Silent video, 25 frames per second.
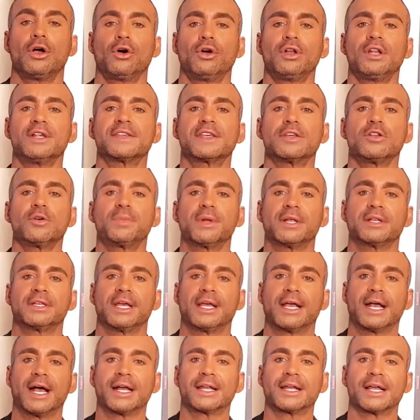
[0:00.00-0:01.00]
Hoy les quiero
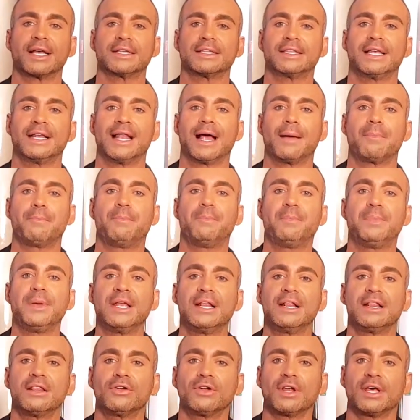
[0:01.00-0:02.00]
platicar de la
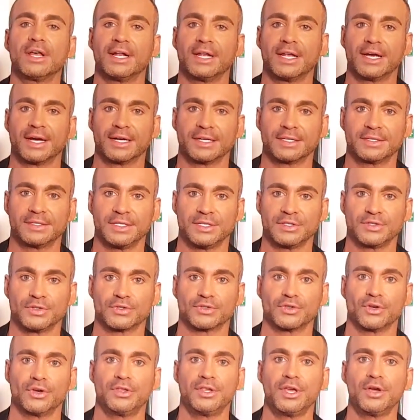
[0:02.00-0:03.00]
píldora del ejercicio.
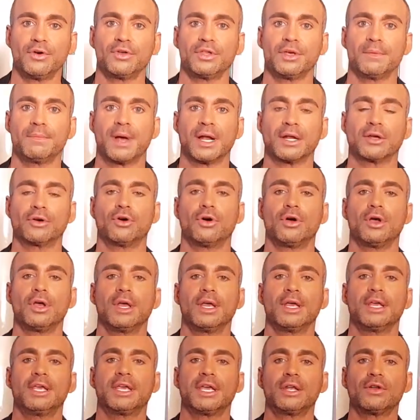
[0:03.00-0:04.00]
Soy Diego Di Marco
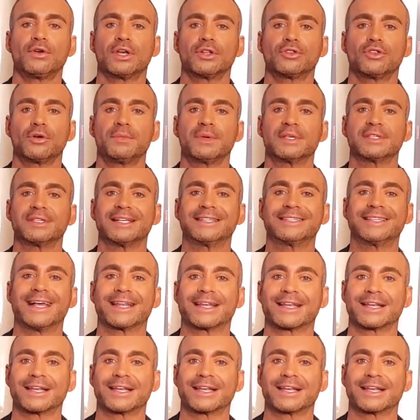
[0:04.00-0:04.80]
y quiero que tomes esta